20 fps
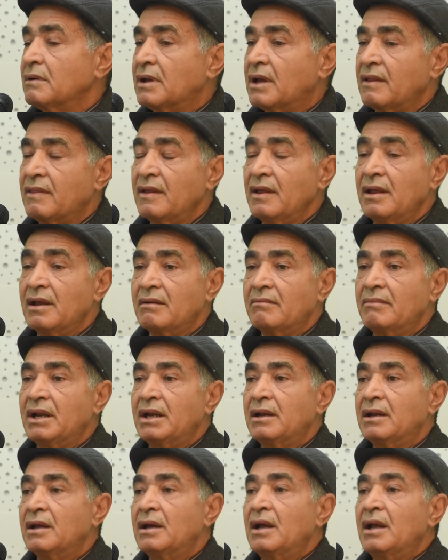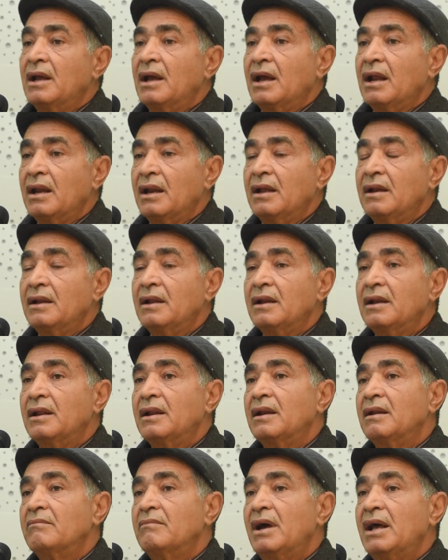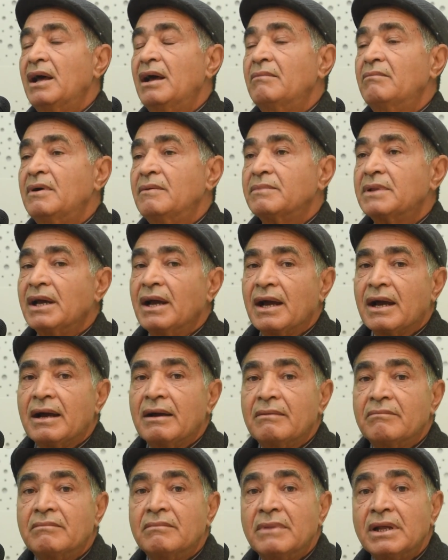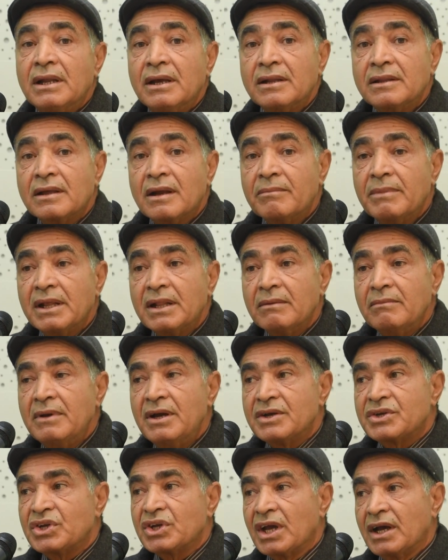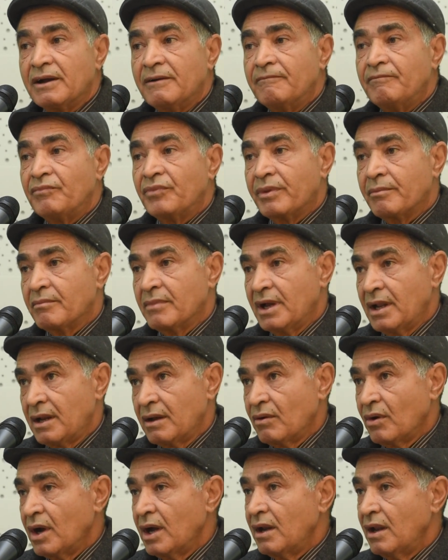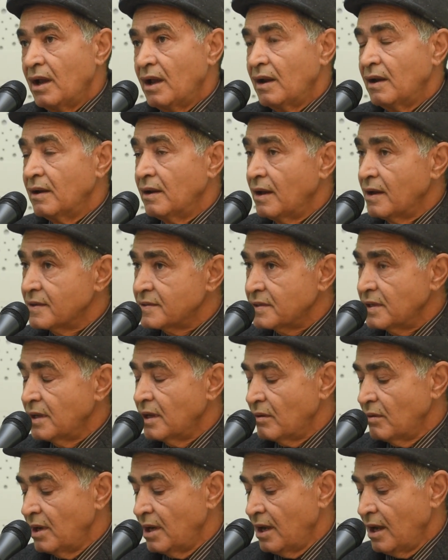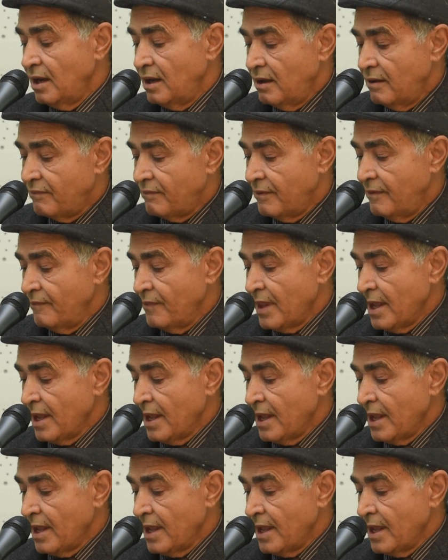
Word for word: كثير من المهام متاعه منها تربية الماشية مالا وخلاء الأسعار والأعلاف